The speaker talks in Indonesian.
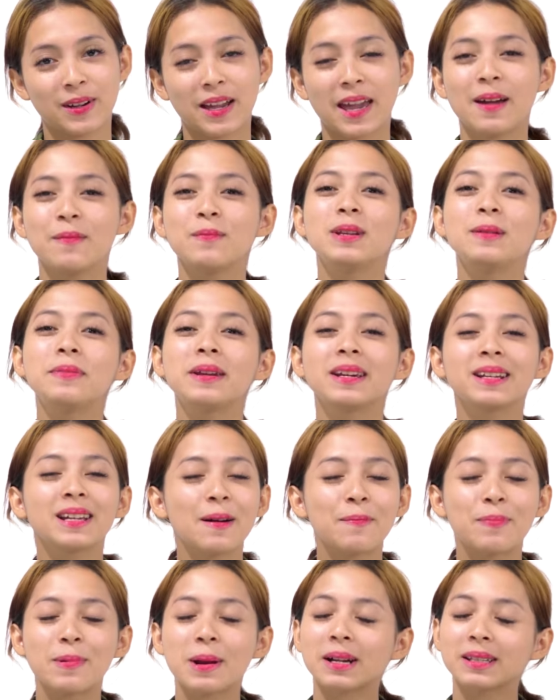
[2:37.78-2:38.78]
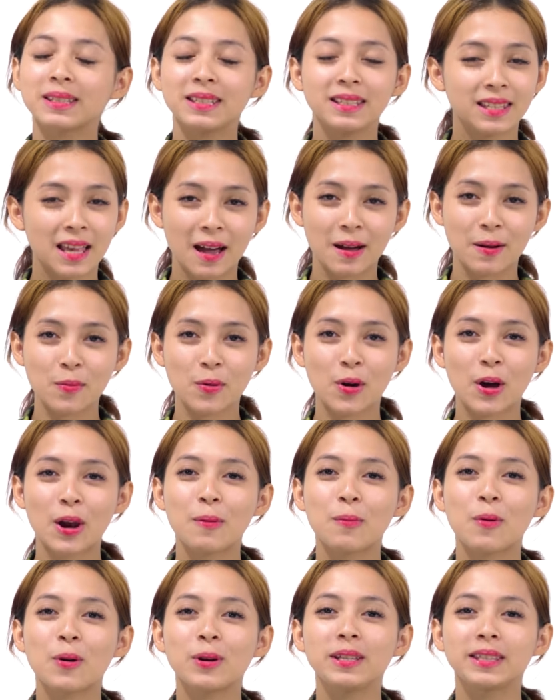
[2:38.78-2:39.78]
kayak bener-bener nggak pernah kesisa
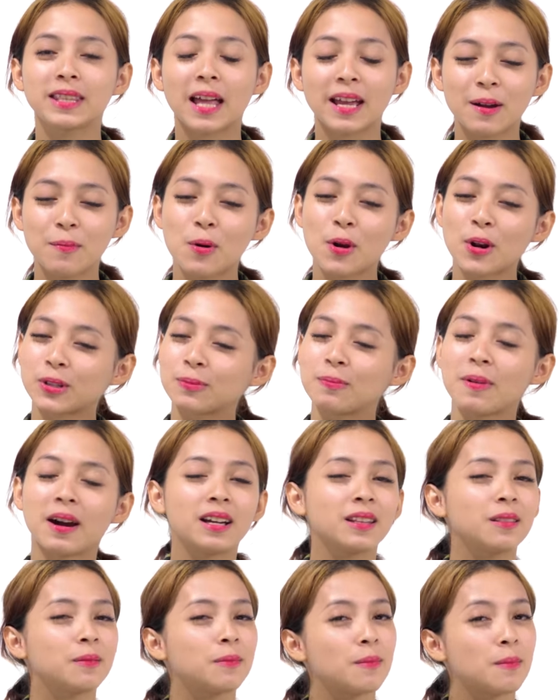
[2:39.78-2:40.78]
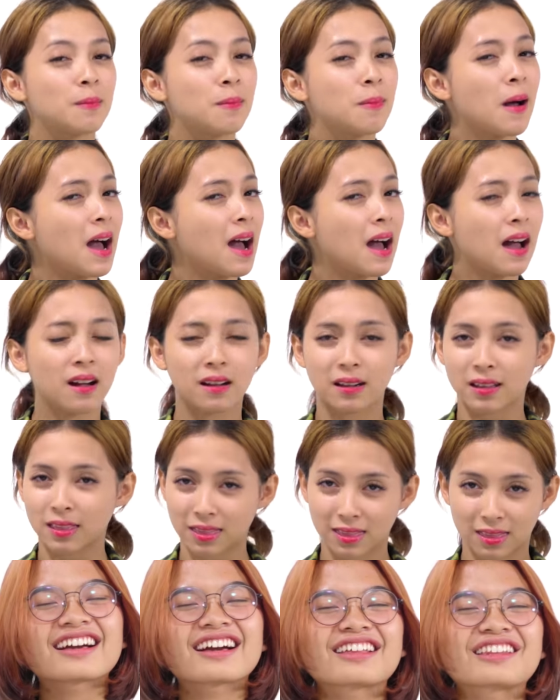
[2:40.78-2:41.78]
kalau mau ditanya boros banget banget
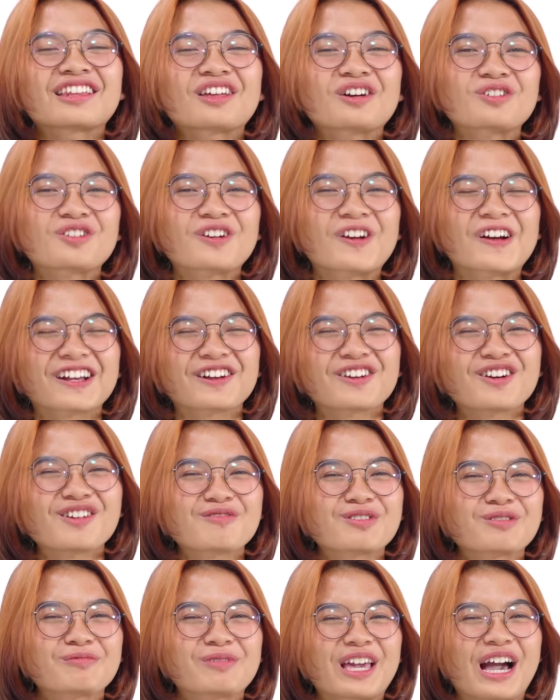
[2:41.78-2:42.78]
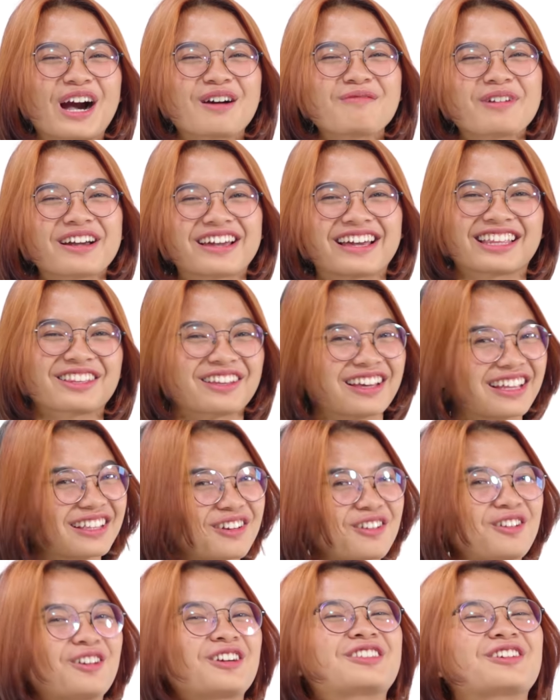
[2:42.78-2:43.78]
nggak tahu gue gue harus beli apa ya itu kan
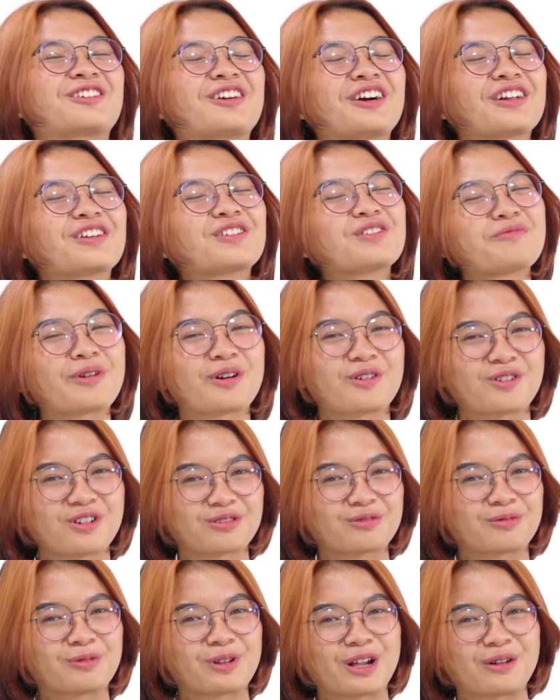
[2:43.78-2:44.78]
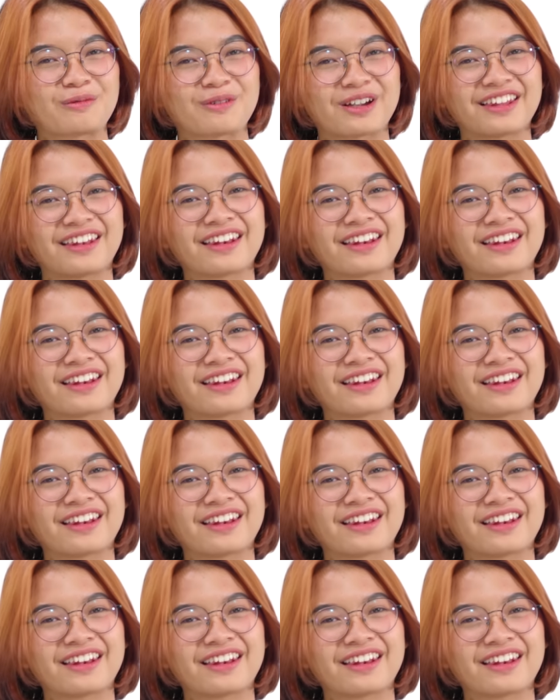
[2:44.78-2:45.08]
gue juga lupa gue harus beli apa.